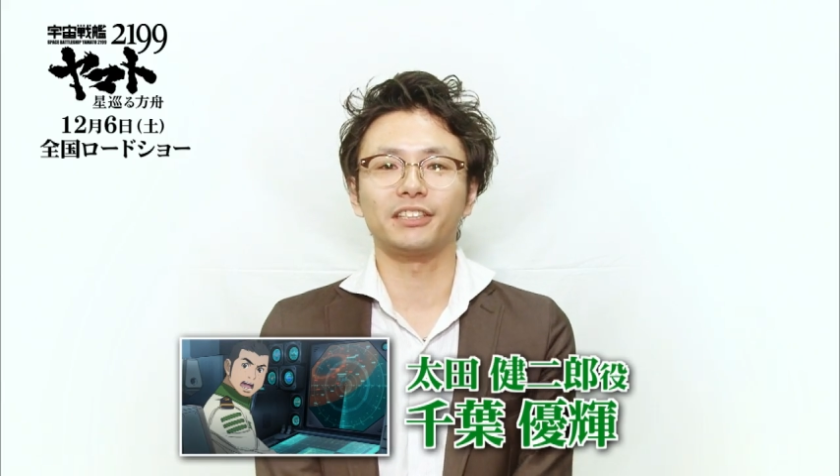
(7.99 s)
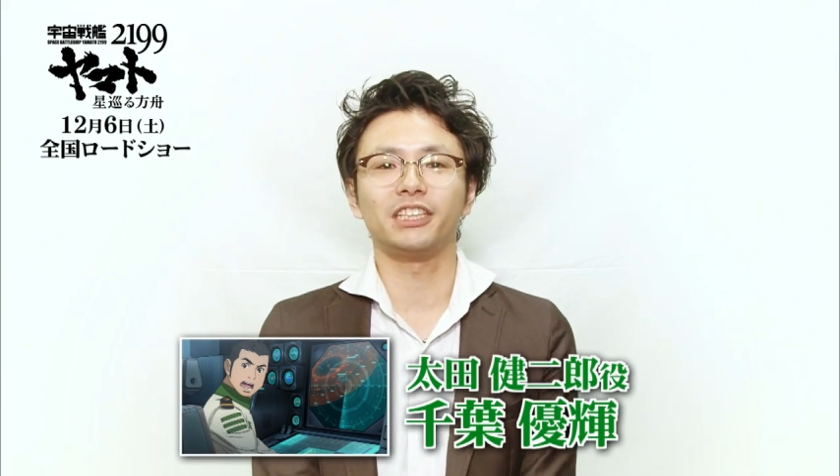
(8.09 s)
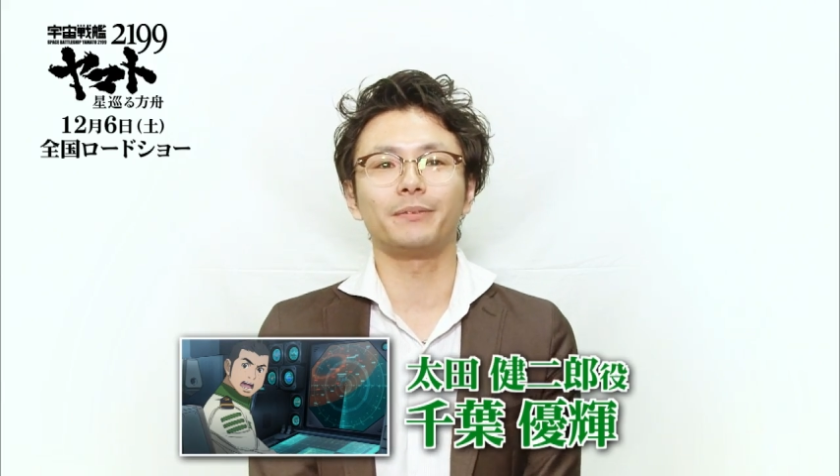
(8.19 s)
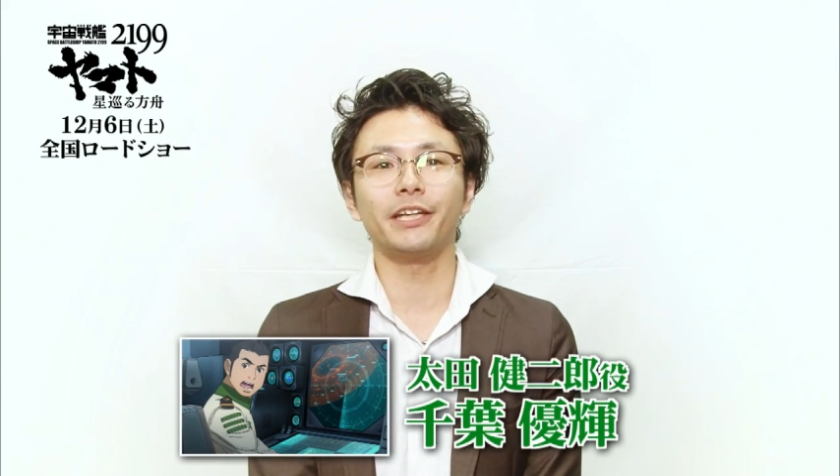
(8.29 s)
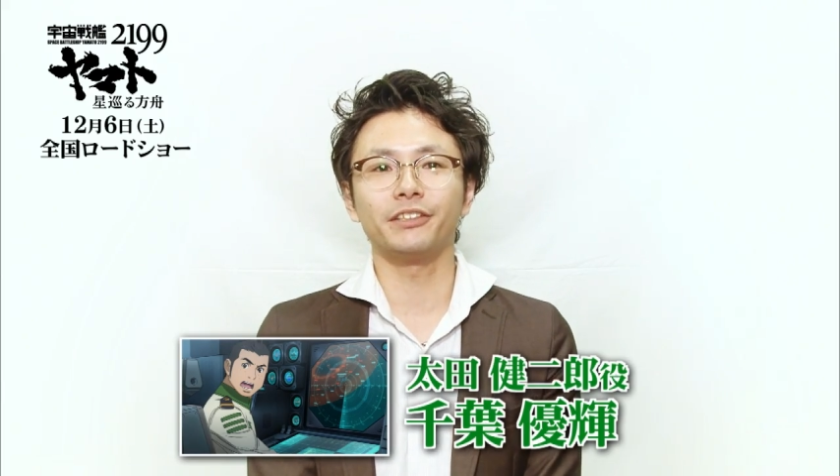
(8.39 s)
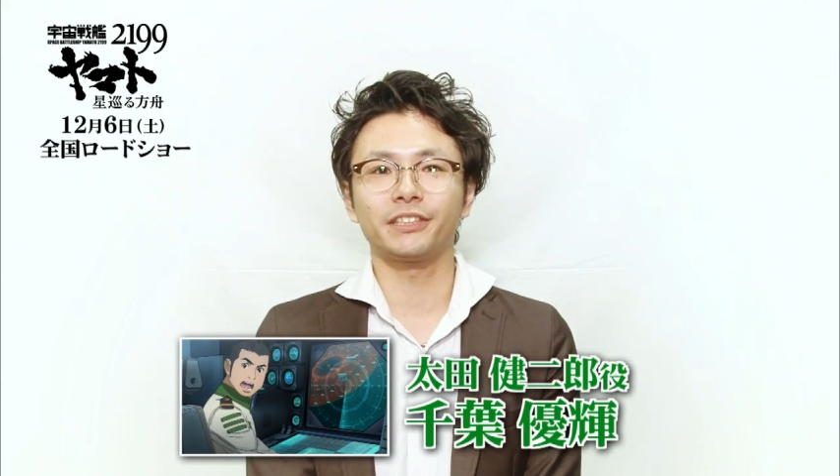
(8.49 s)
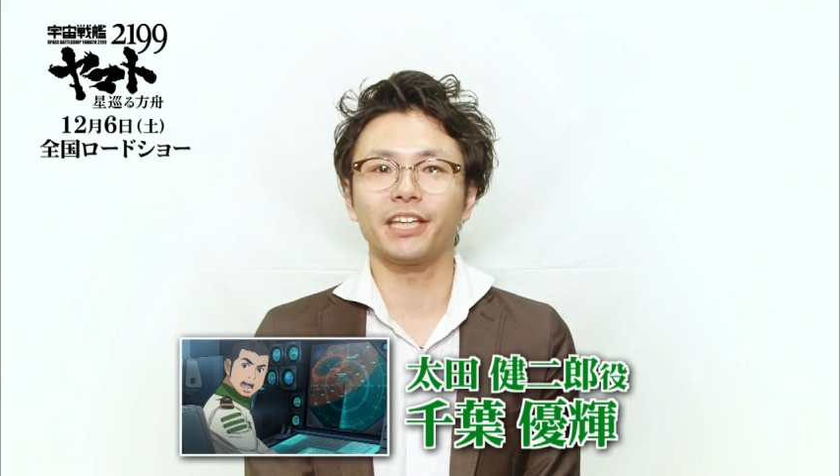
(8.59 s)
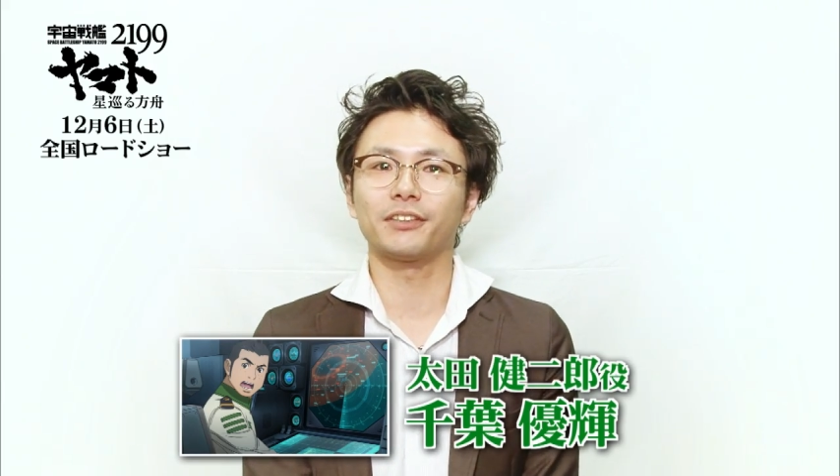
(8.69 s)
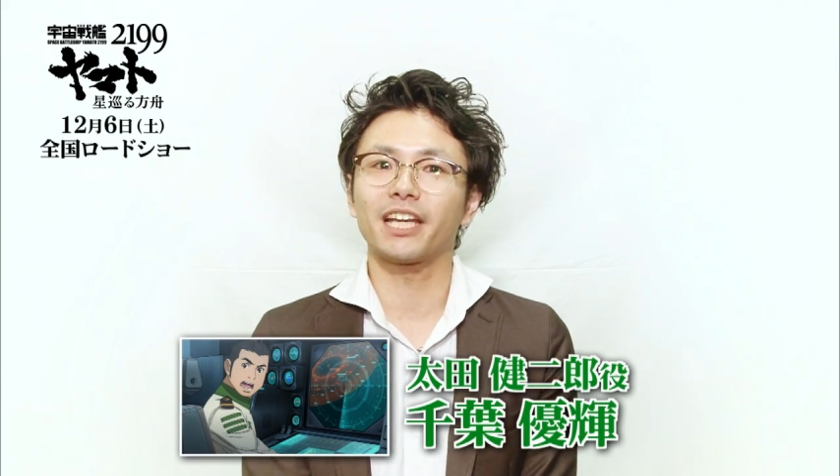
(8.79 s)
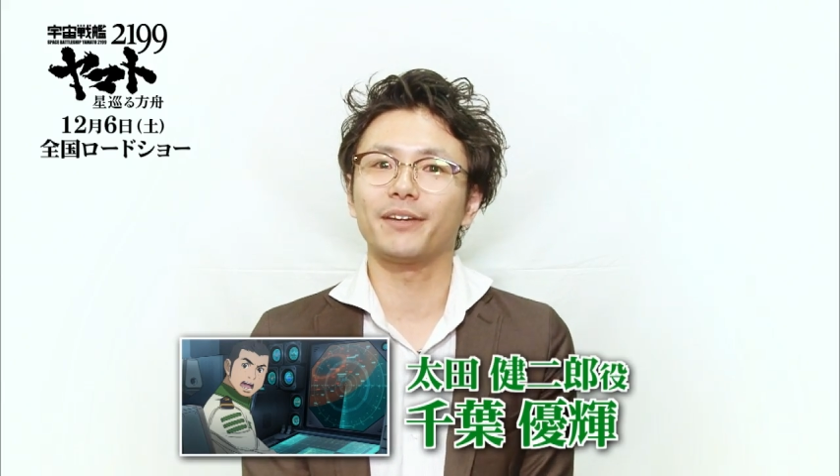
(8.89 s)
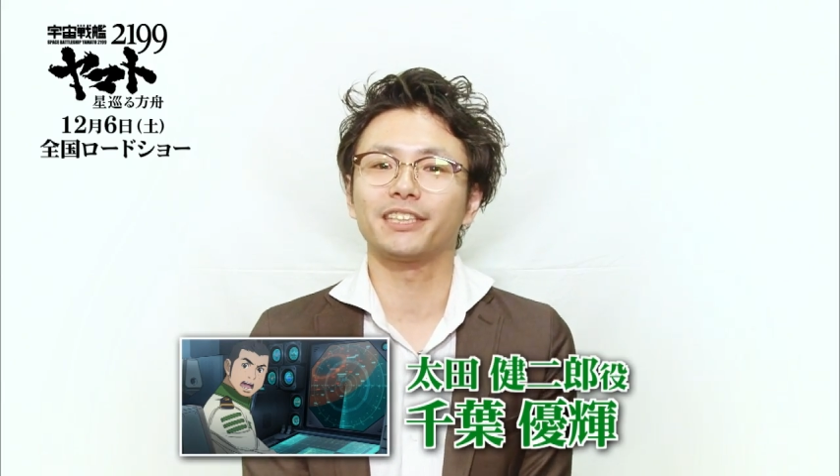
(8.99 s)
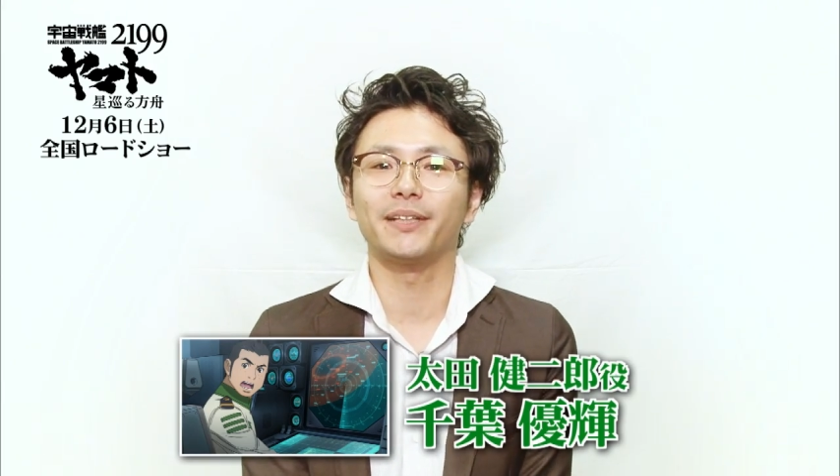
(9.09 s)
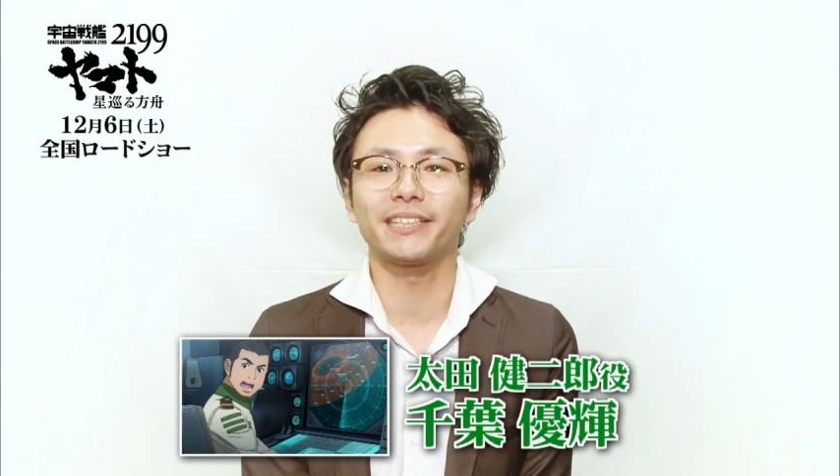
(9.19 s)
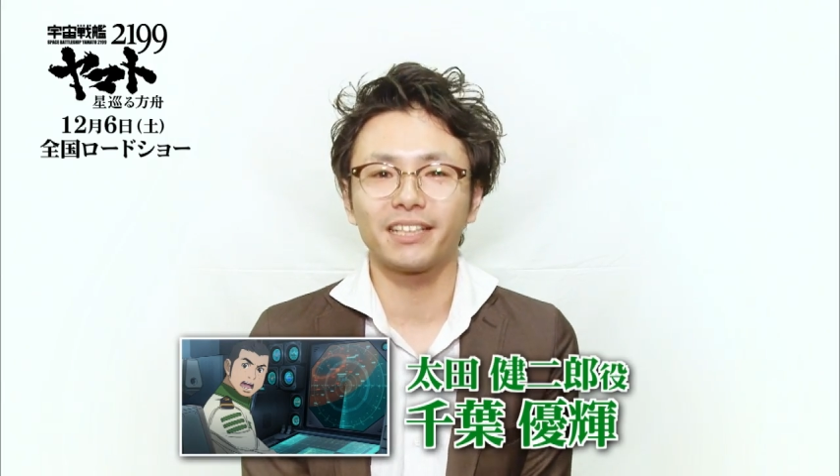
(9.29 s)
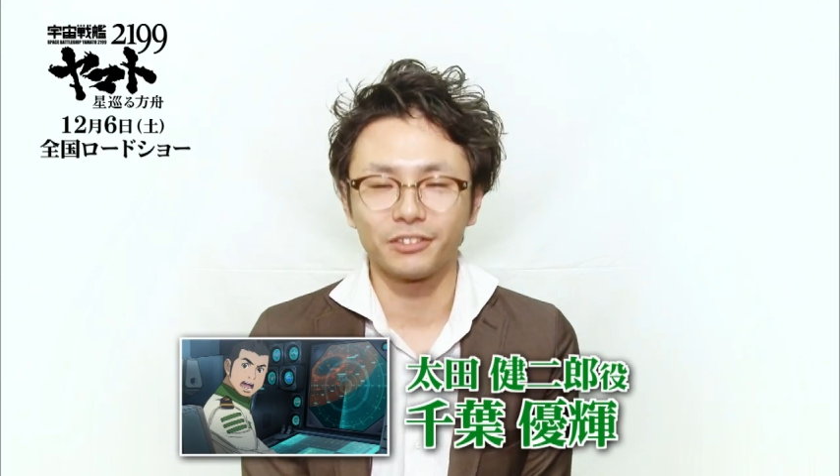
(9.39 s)
千葉祐希でございます
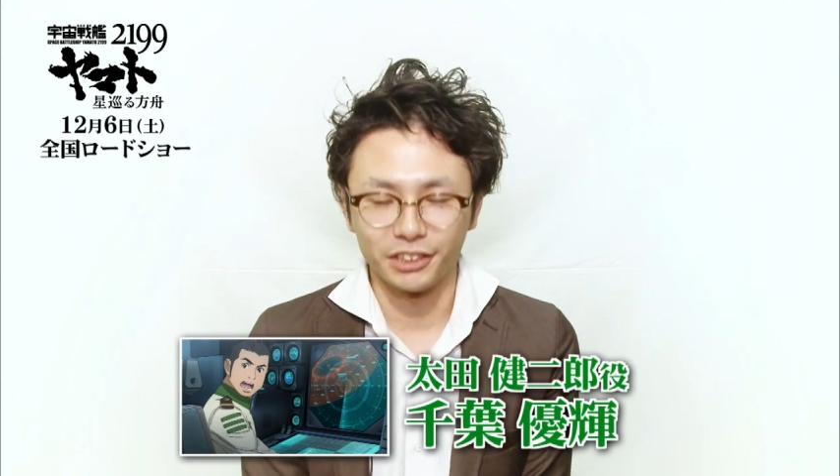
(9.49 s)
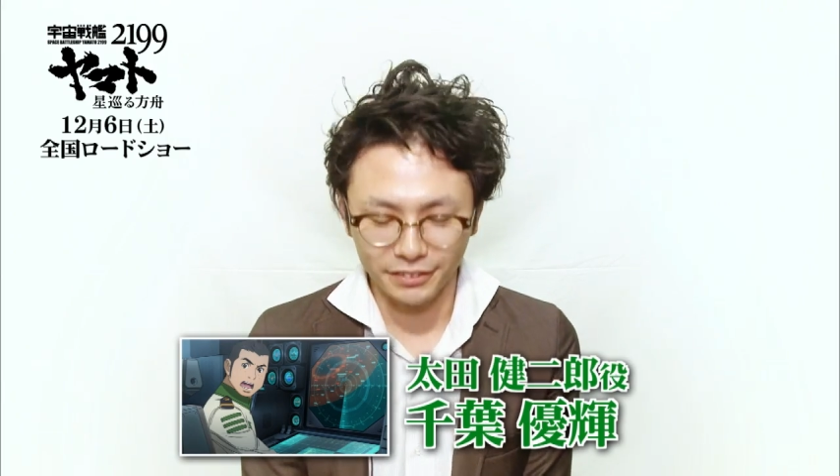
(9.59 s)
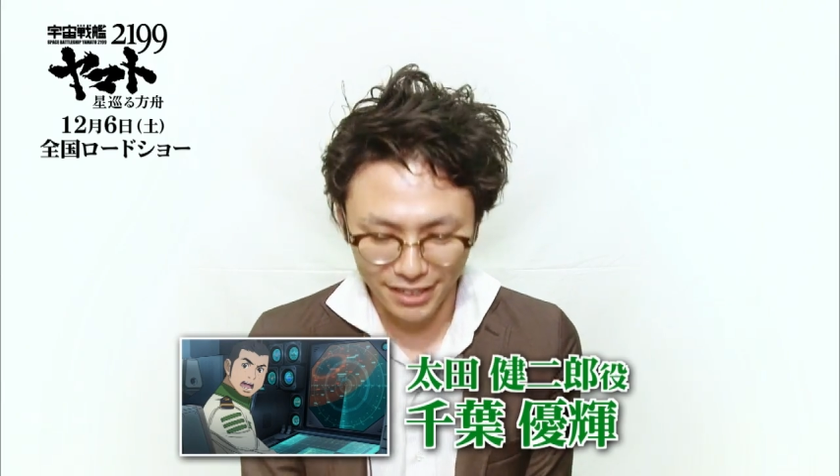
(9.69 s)
皆さんこんにち